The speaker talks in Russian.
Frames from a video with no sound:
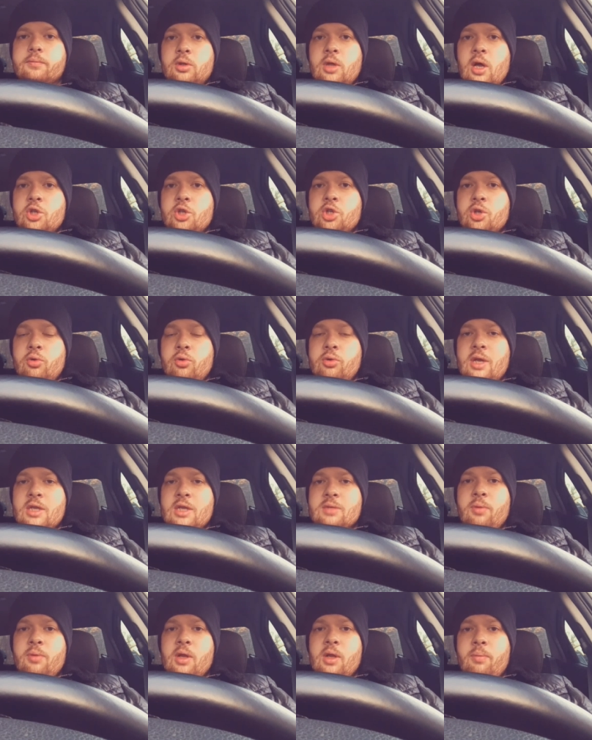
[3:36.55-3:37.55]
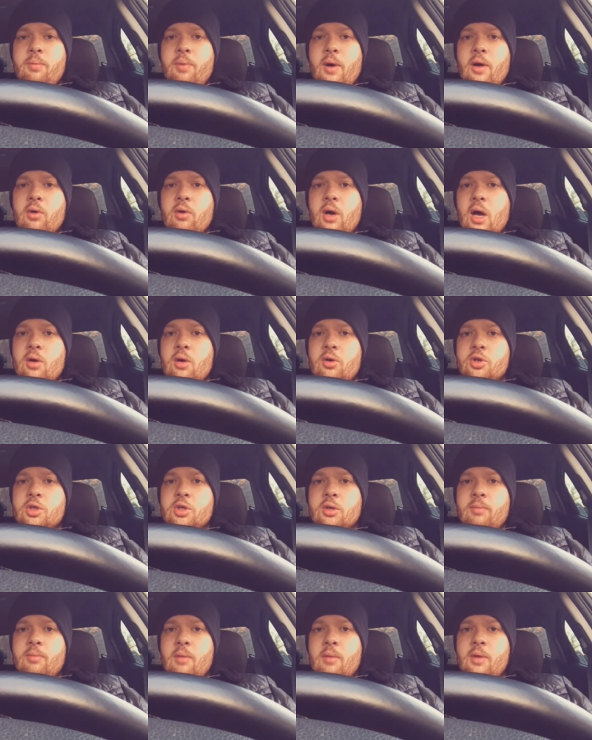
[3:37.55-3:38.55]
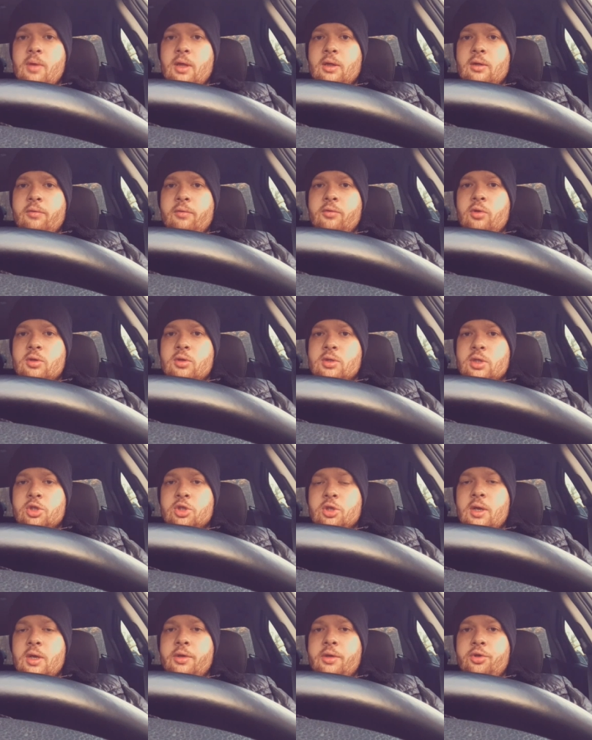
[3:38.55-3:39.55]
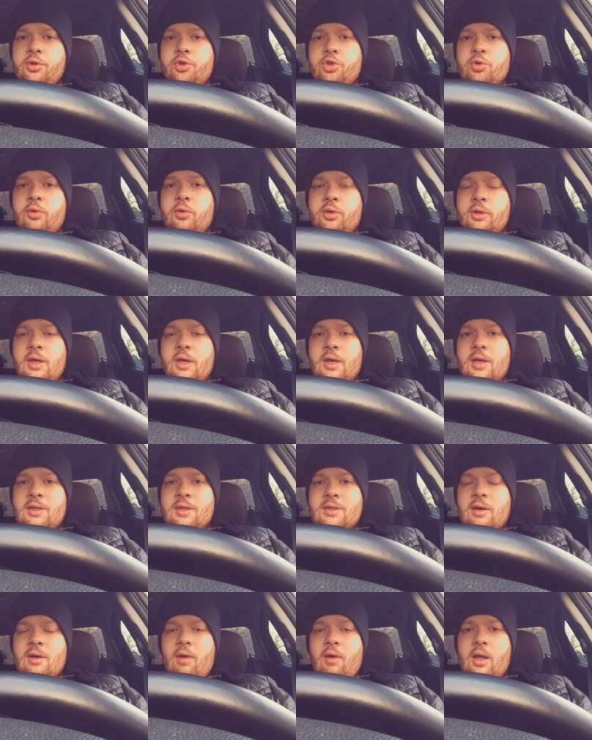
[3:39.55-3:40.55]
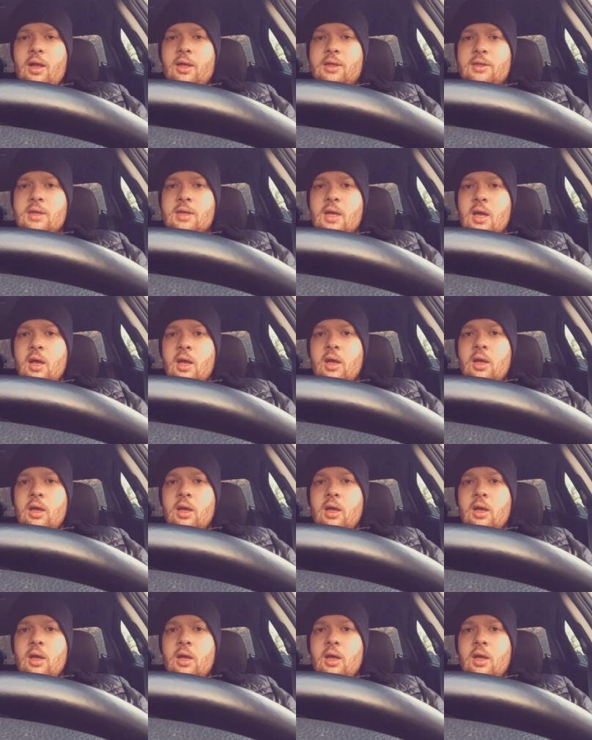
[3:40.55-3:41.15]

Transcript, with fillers: Также у нас было пару хороших моментов, но, к сожалению, ничего не реализовалось.